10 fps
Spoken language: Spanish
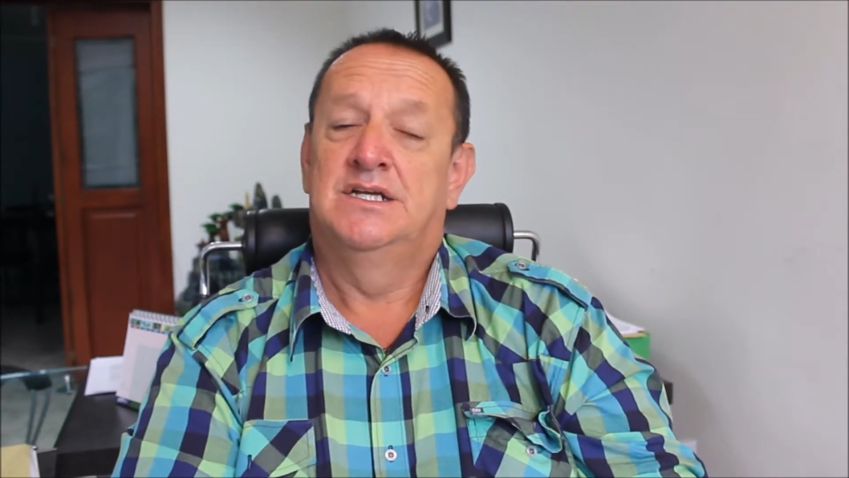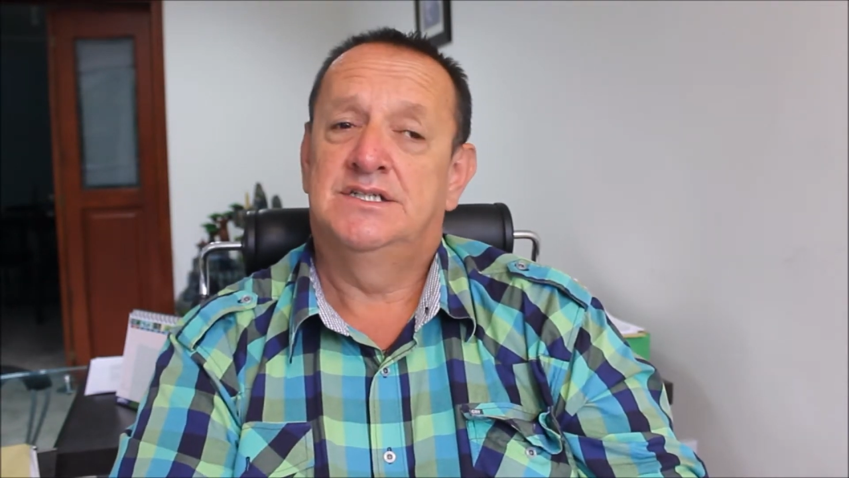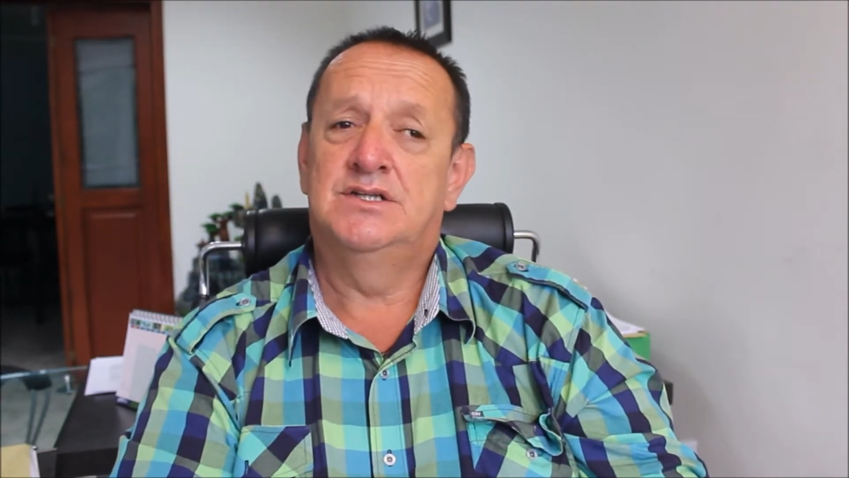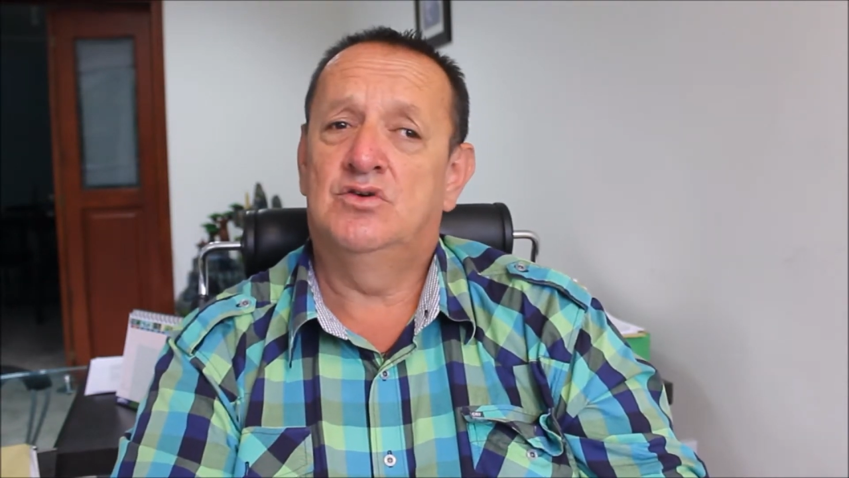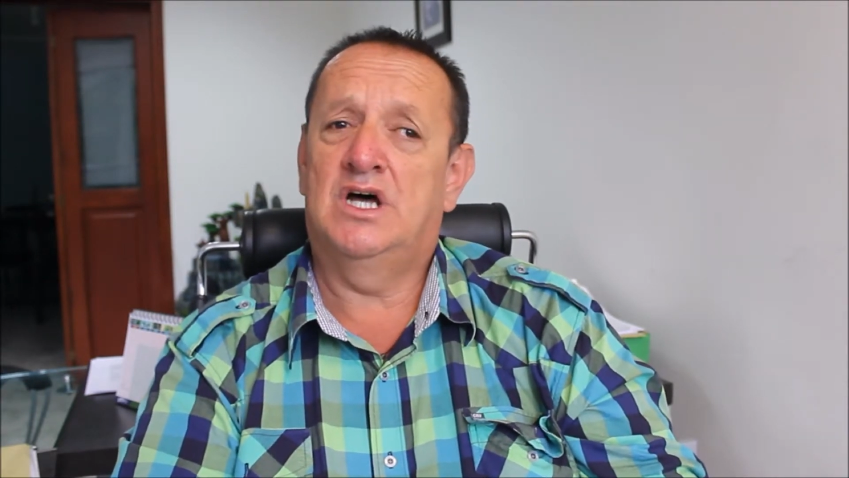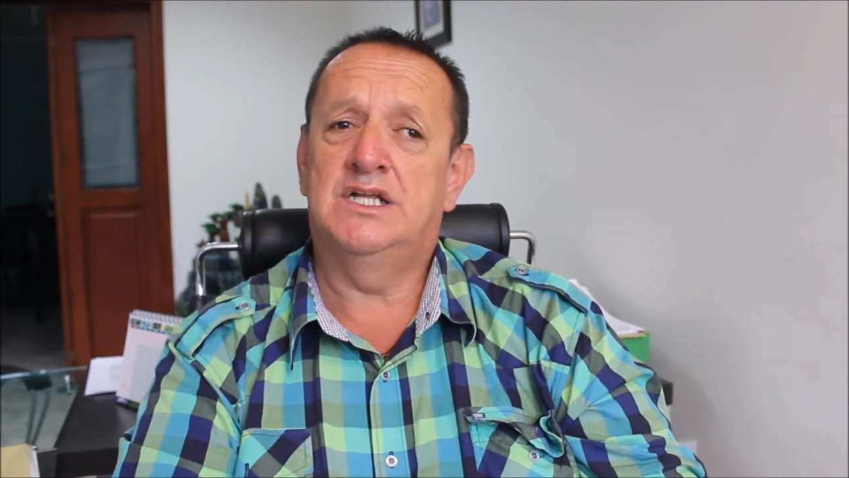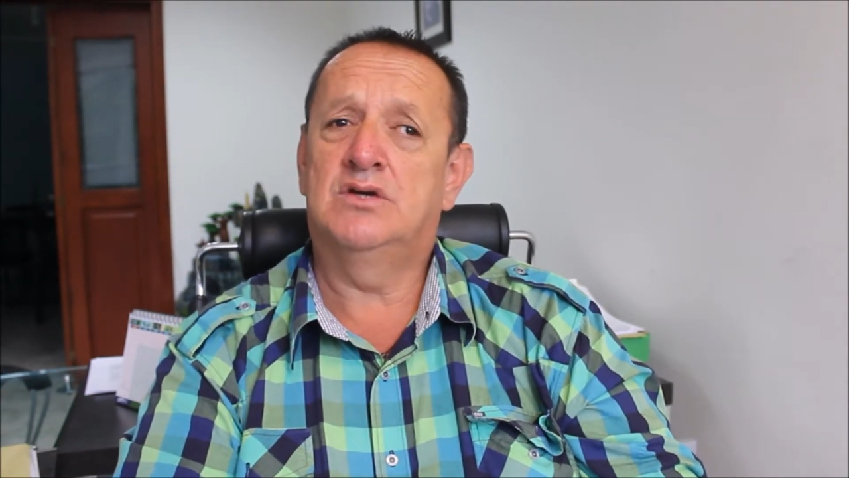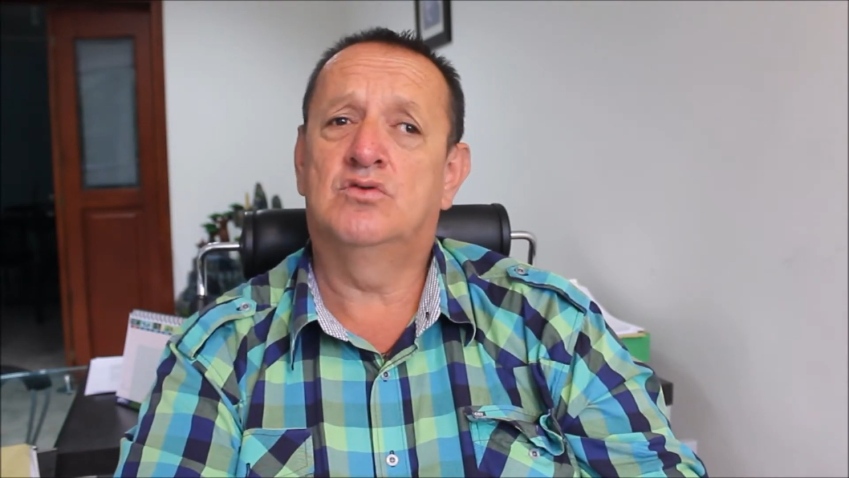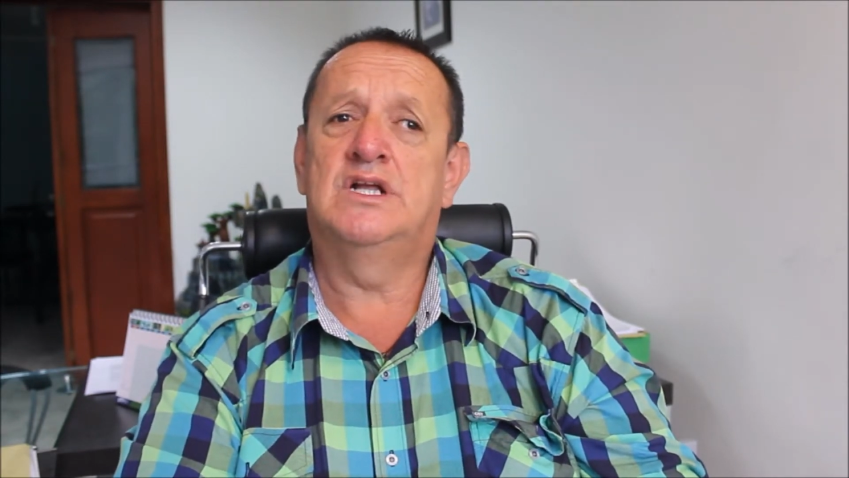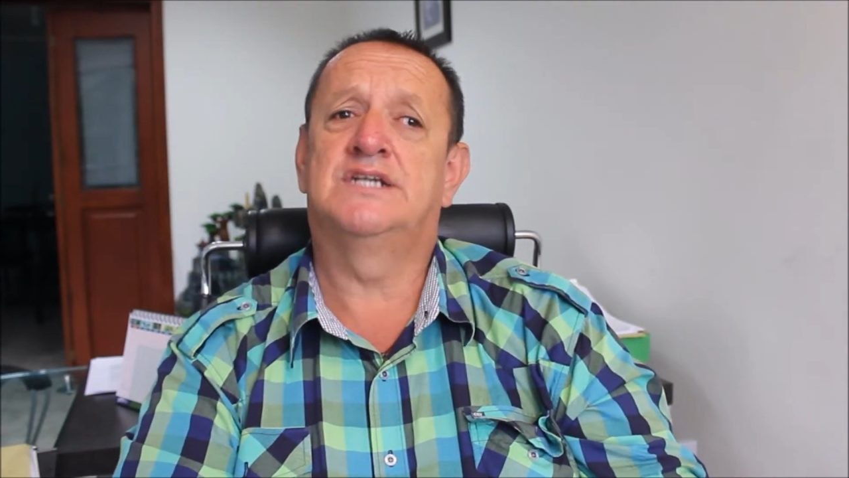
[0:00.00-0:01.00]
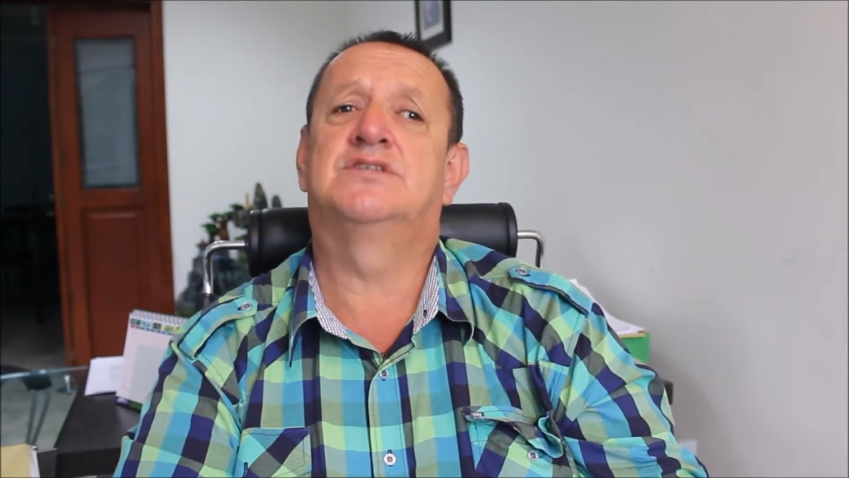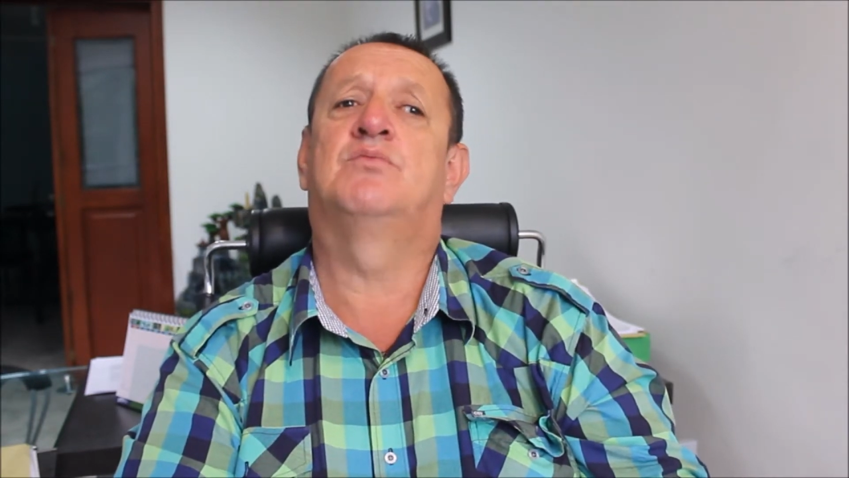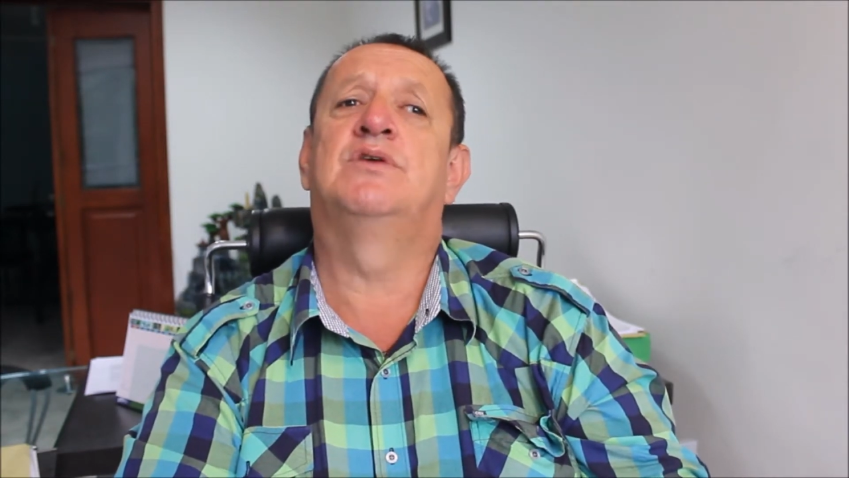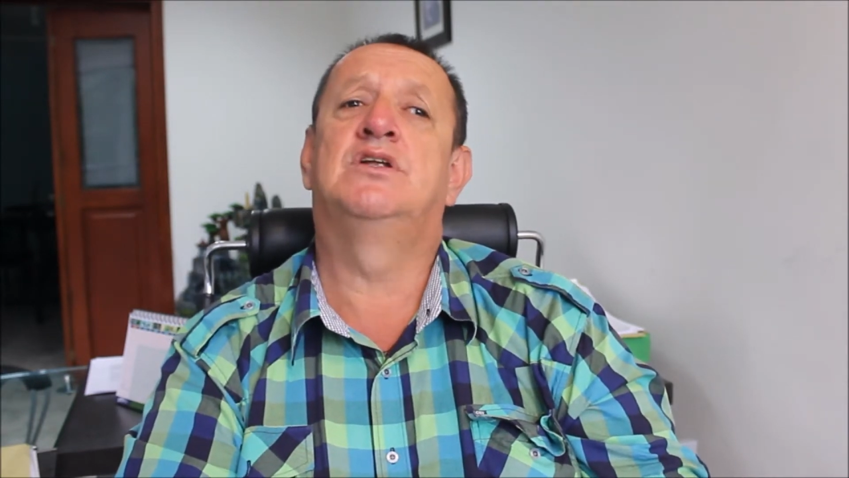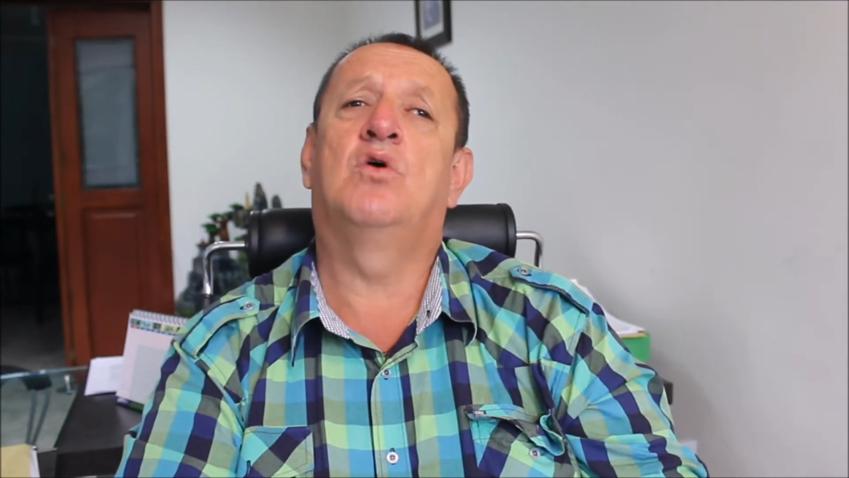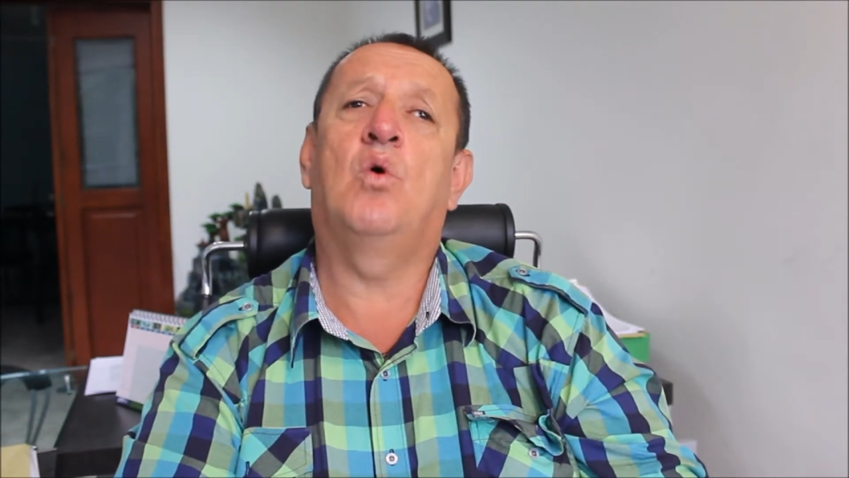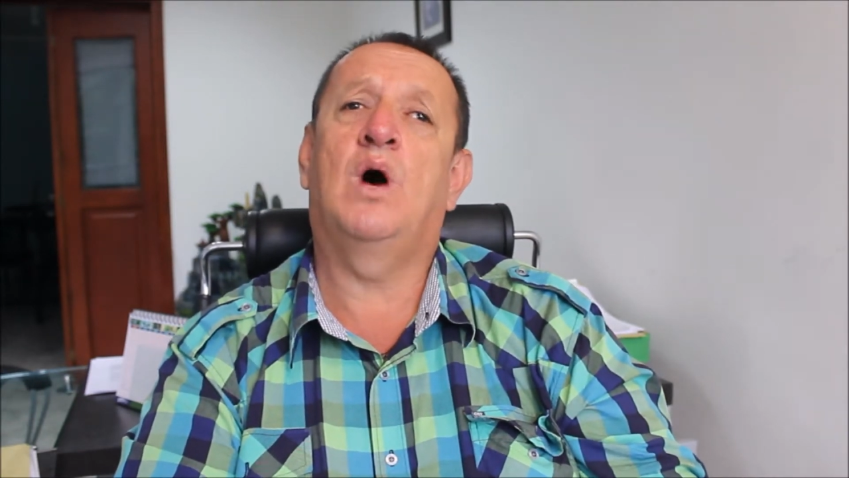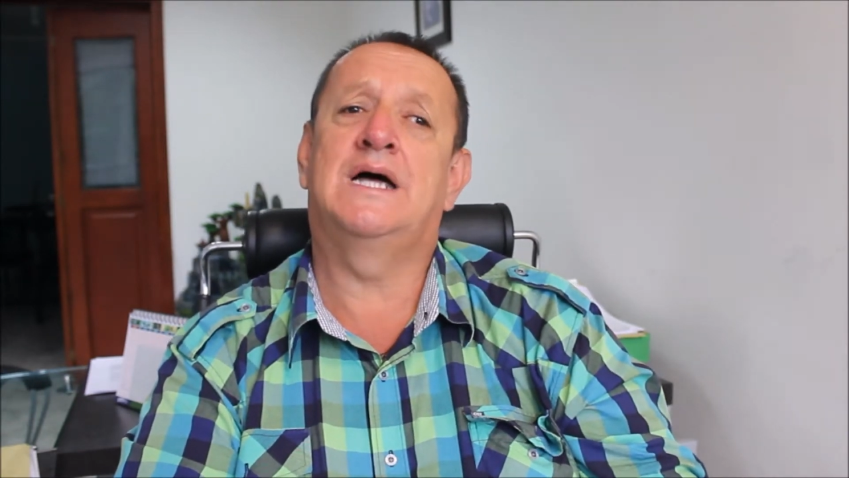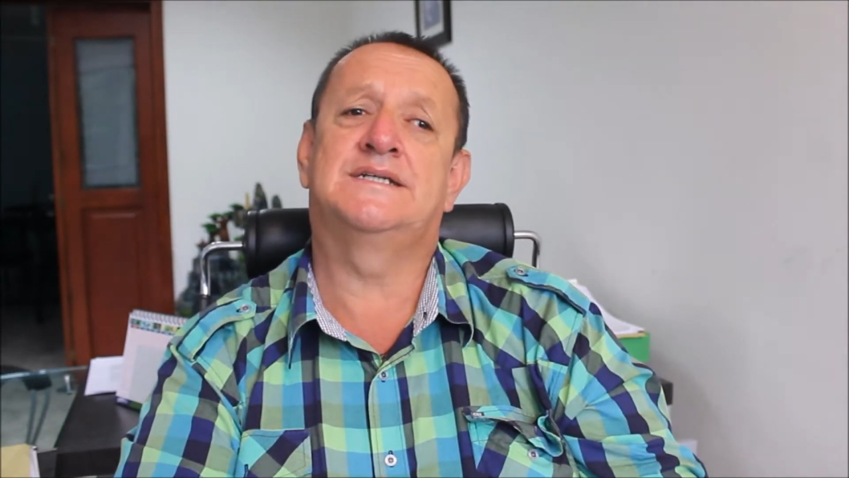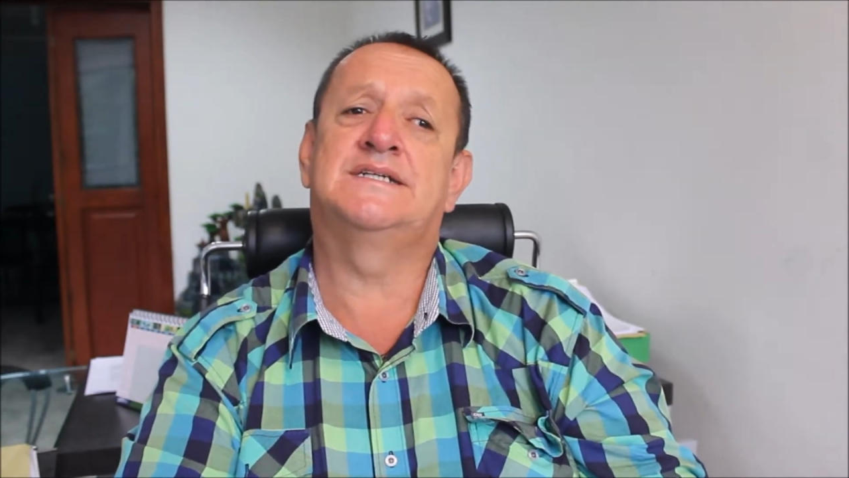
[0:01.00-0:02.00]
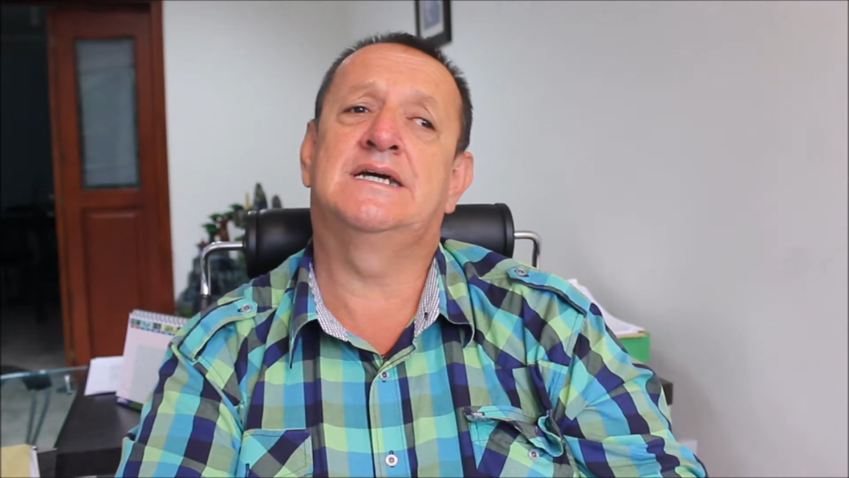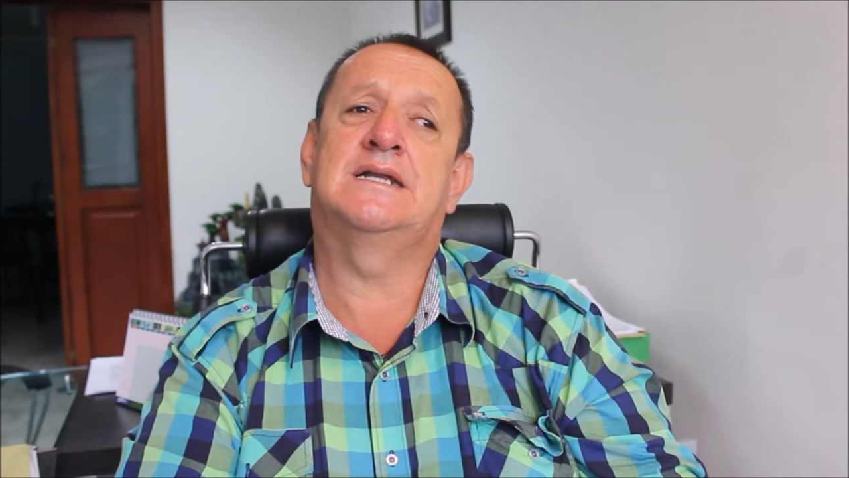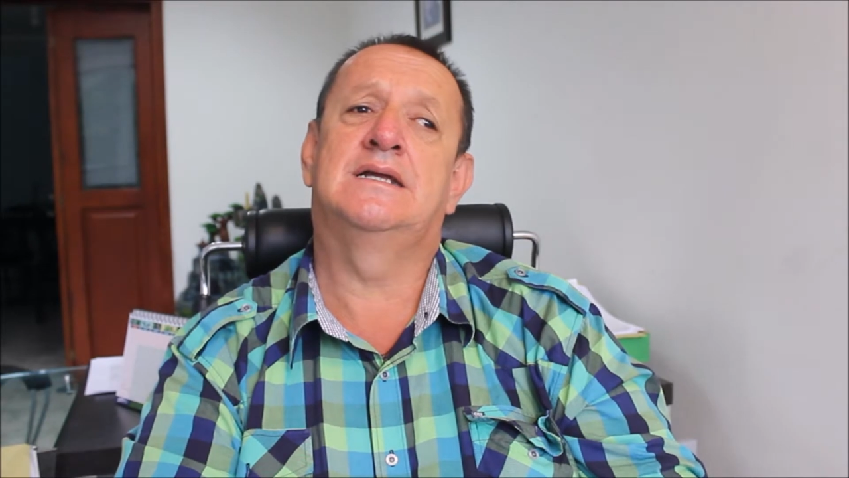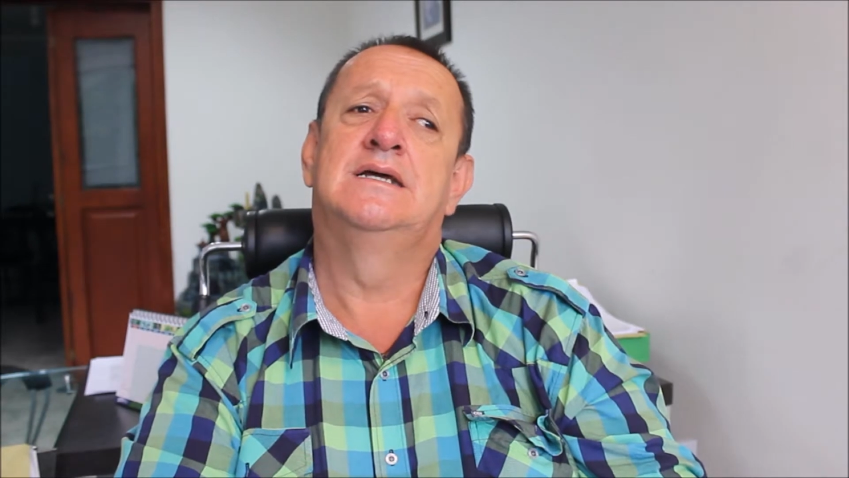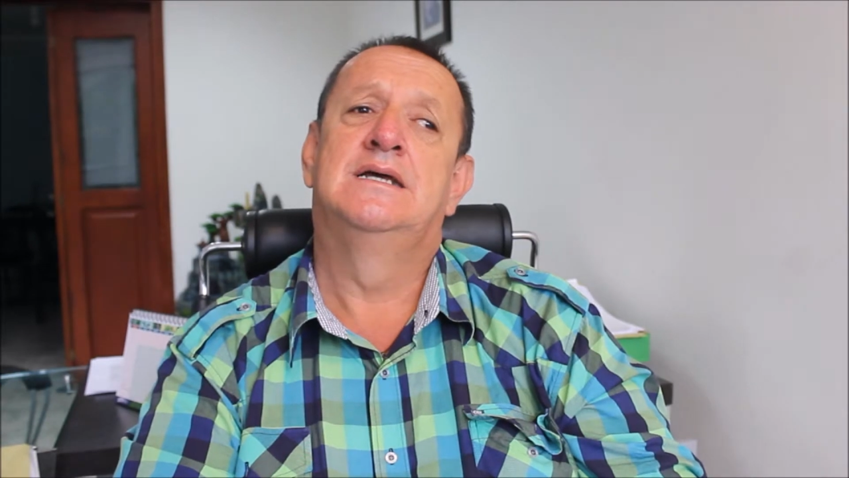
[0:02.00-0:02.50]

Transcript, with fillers: sin duda ninguna esto pues no va a ser